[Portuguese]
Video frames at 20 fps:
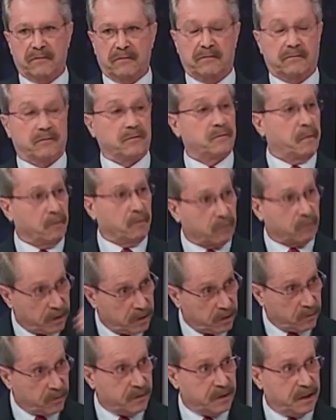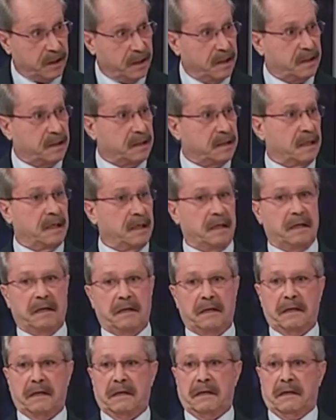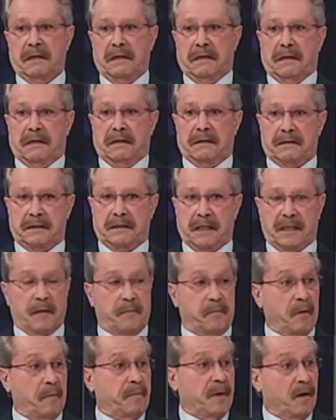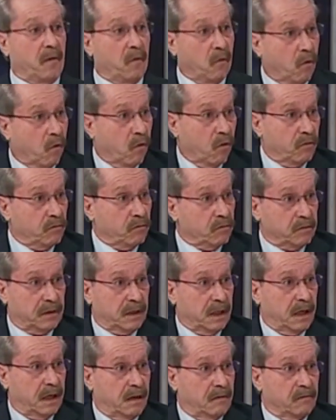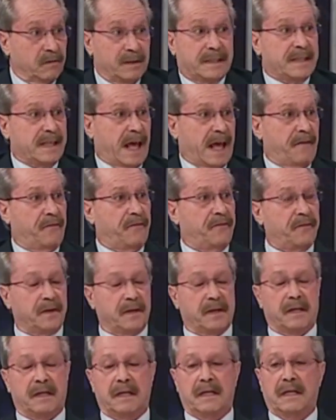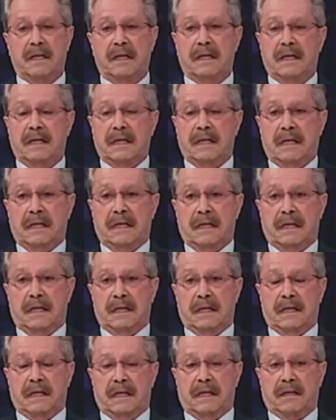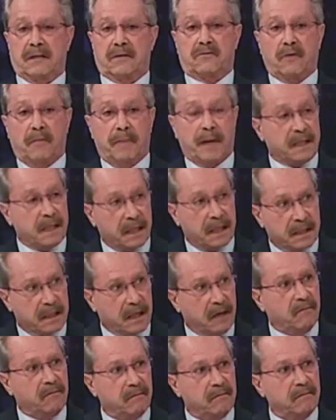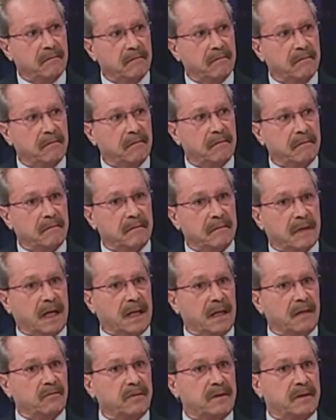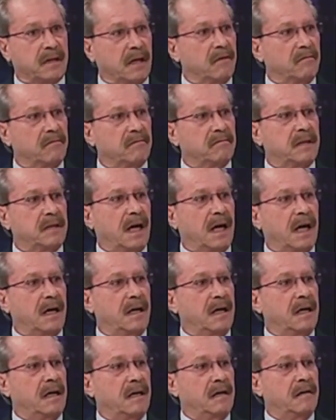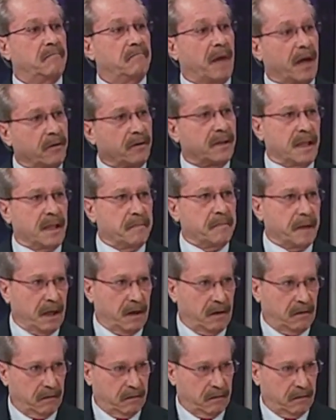dos promotores de justiça, eh, da própria ONU, da Unicef, eh, sobre essa questão da redução da maioridade penal.